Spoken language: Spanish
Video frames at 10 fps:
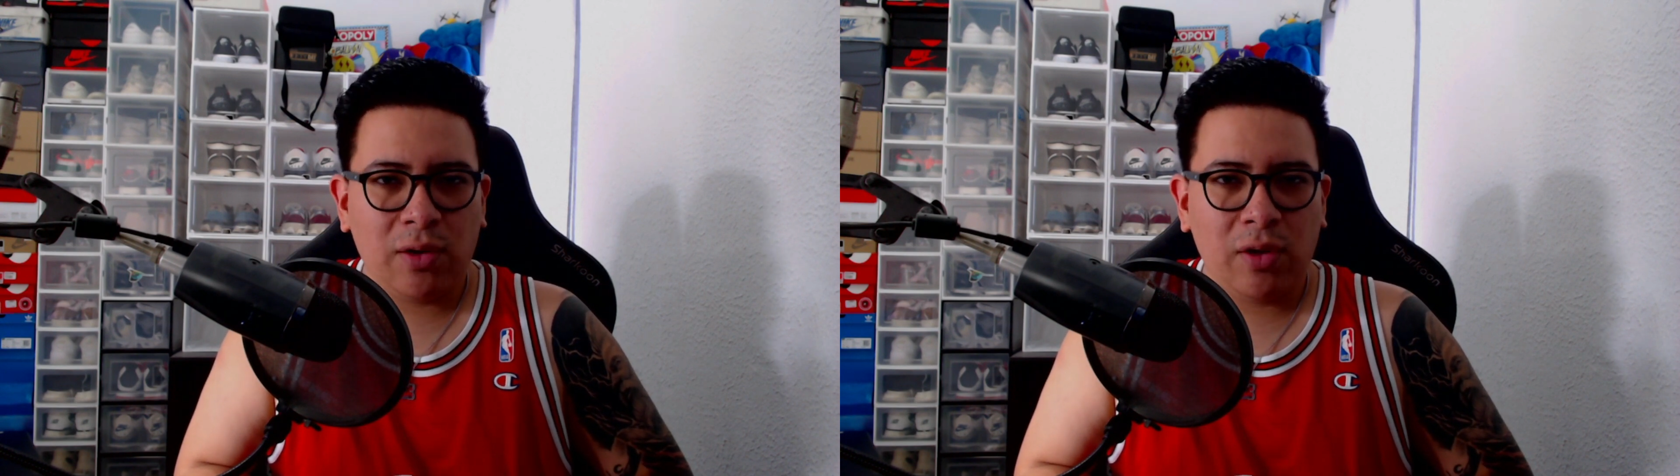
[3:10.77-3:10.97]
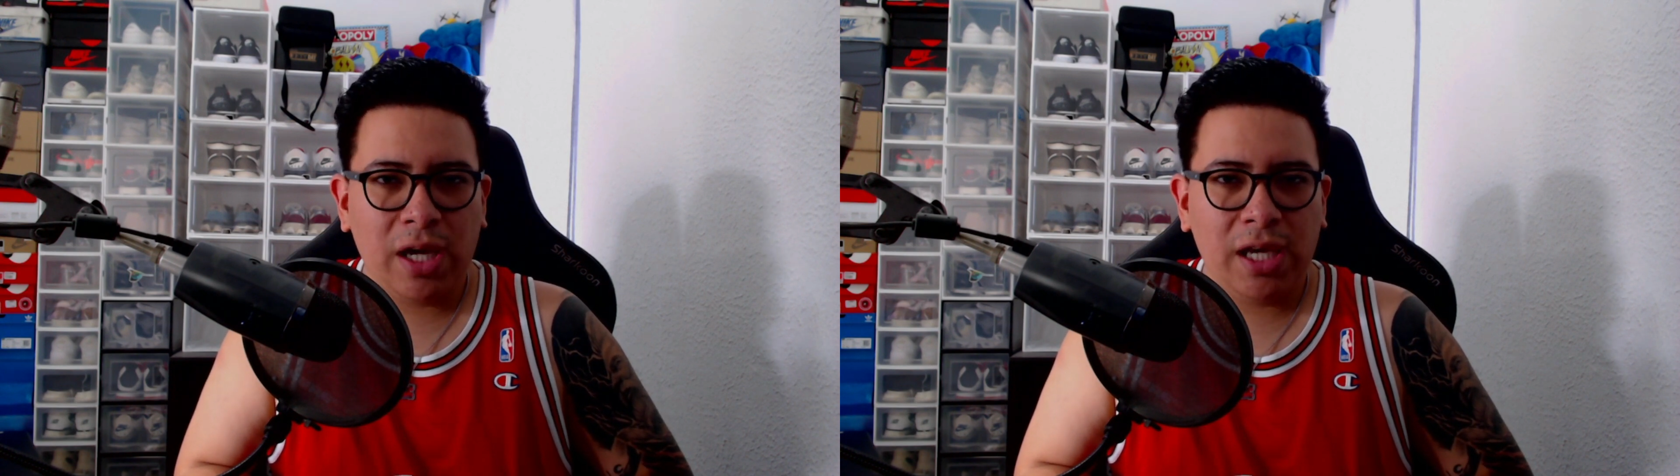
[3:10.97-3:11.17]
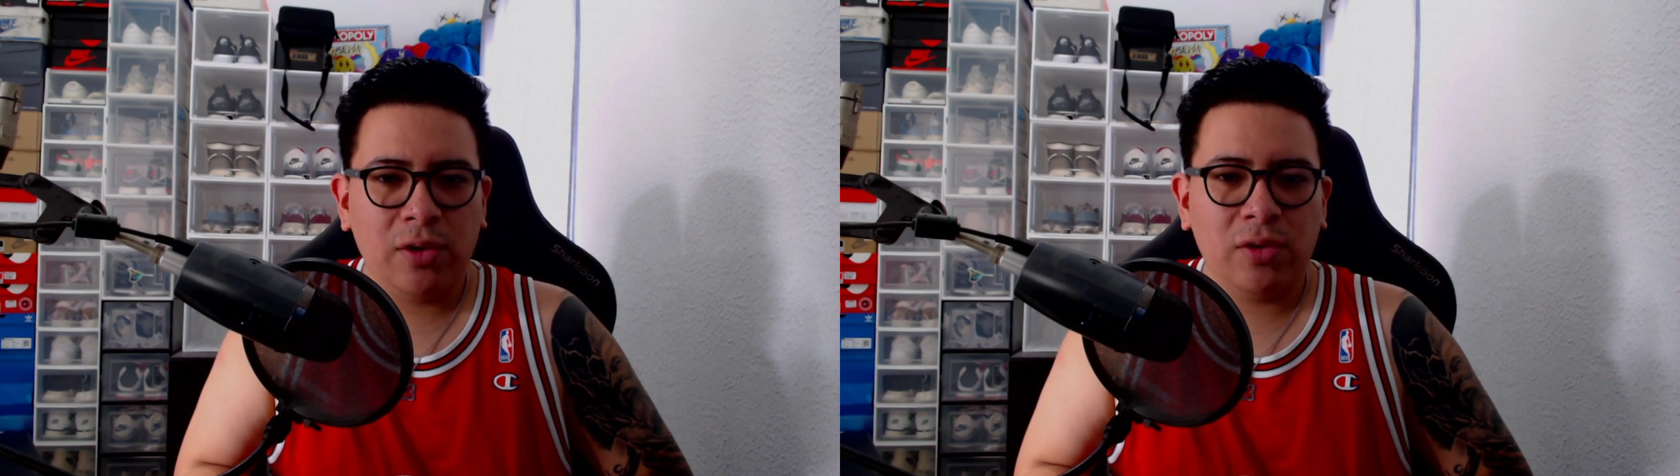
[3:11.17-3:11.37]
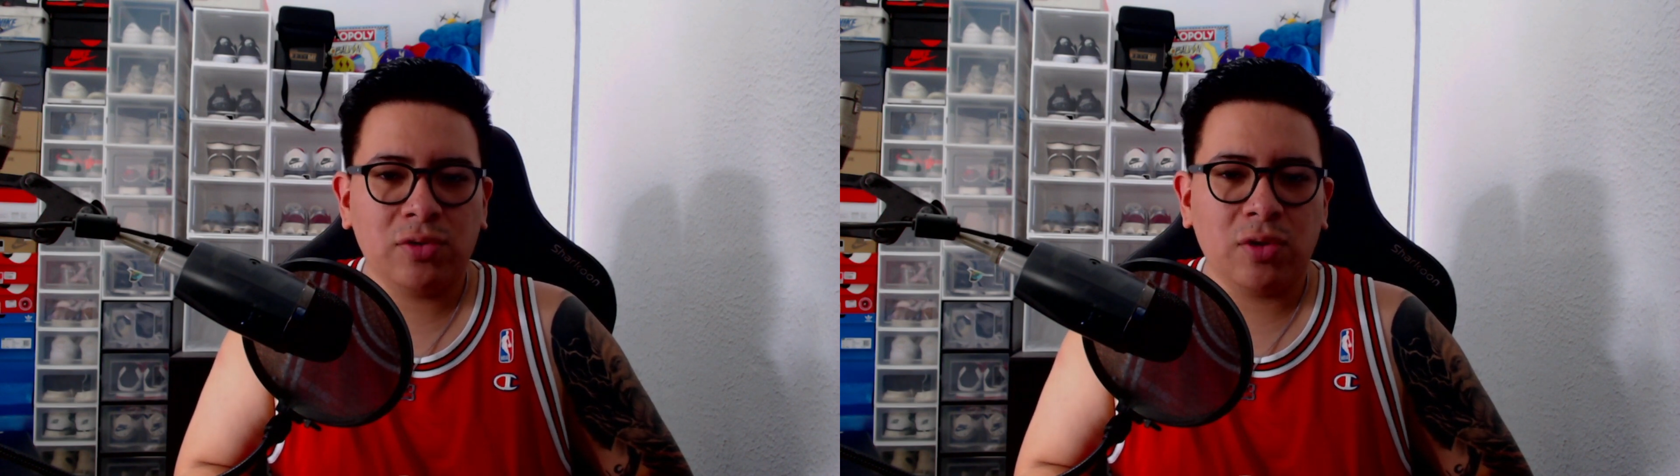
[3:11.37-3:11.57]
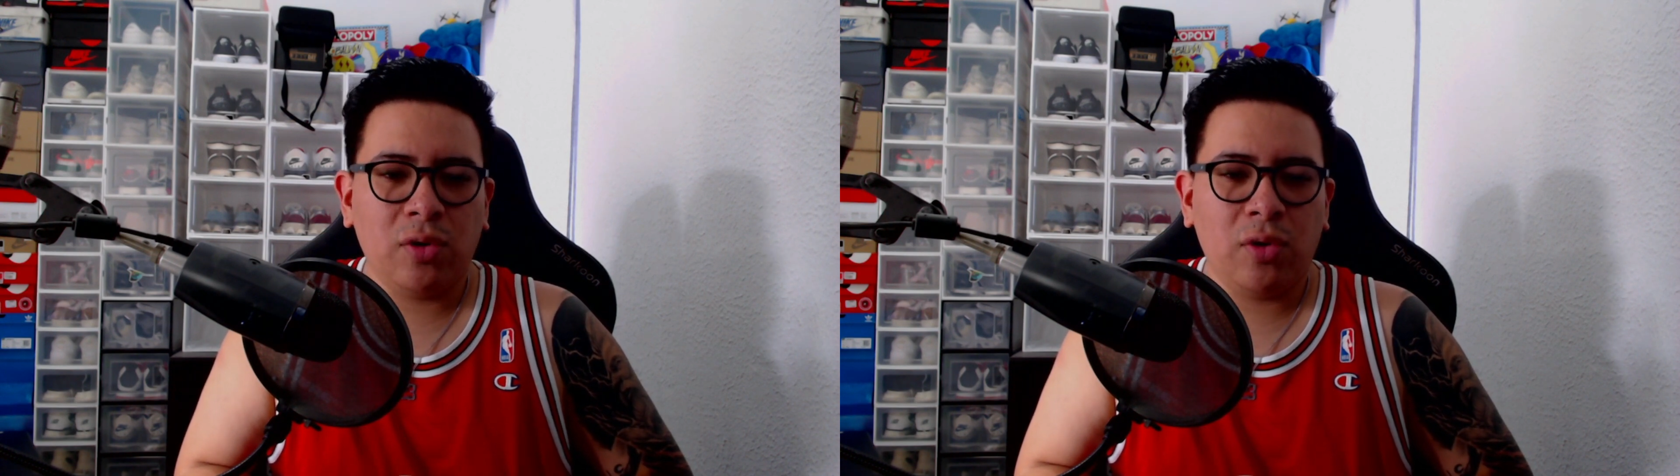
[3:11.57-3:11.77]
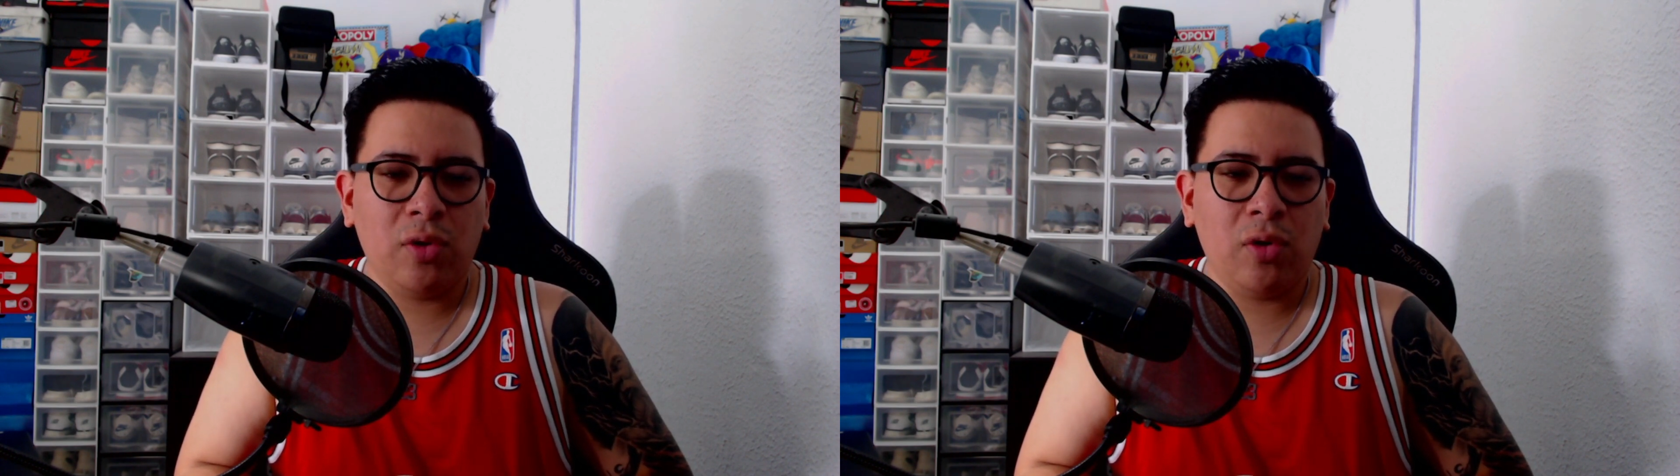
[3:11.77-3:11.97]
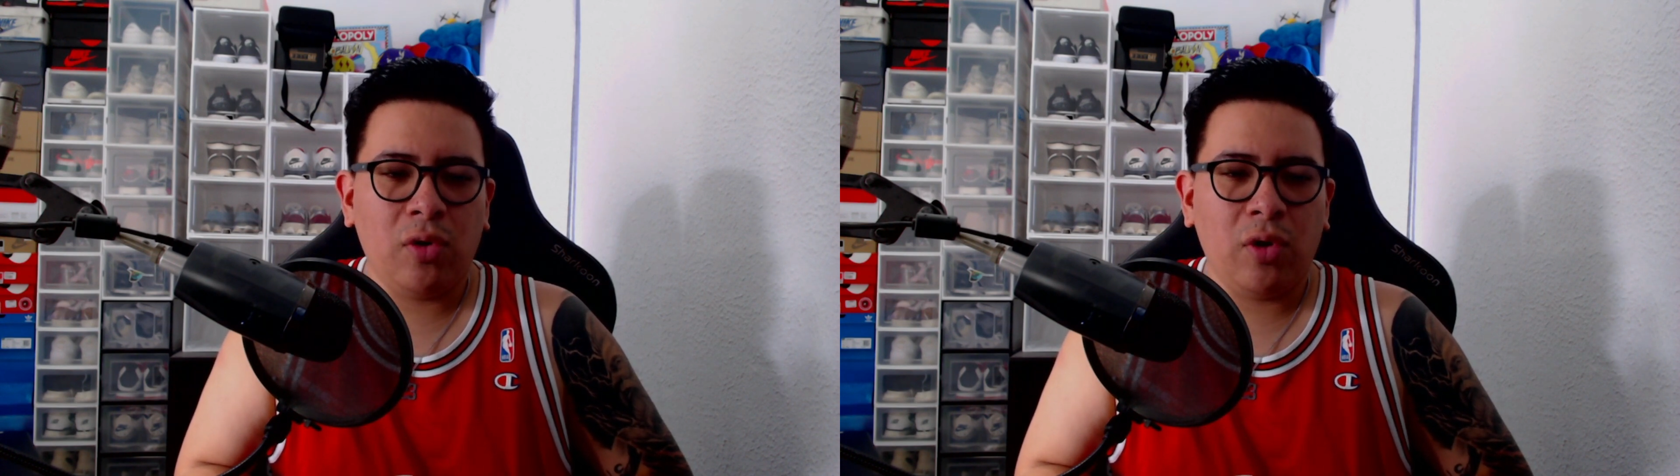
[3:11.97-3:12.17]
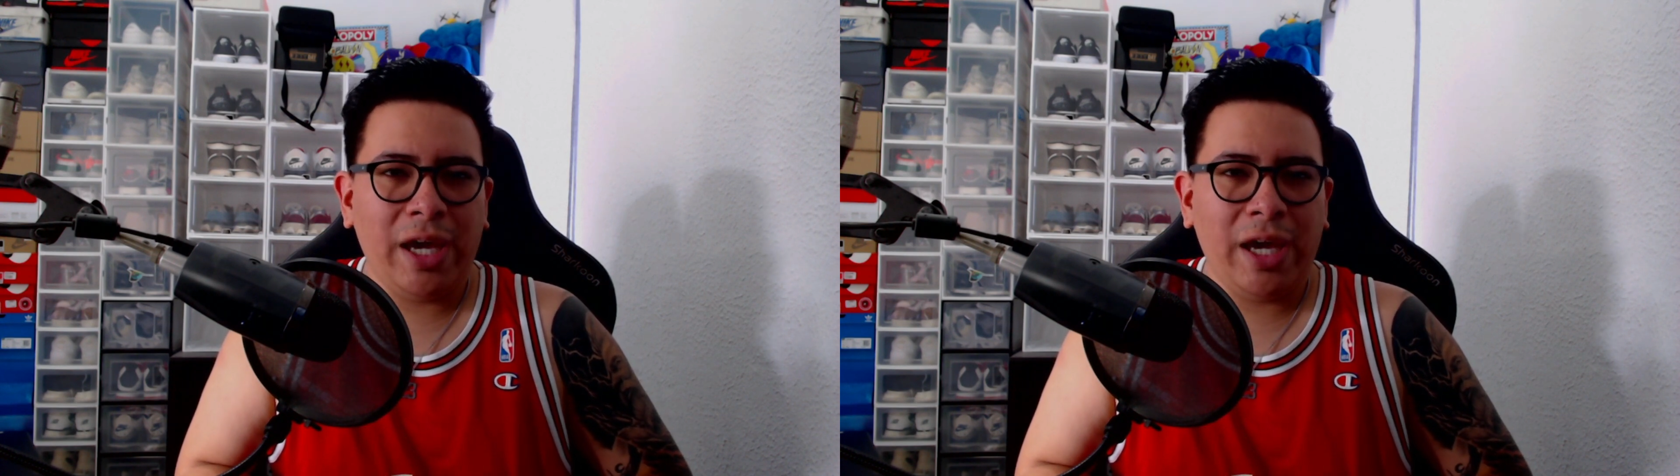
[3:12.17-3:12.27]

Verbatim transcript: con ellos o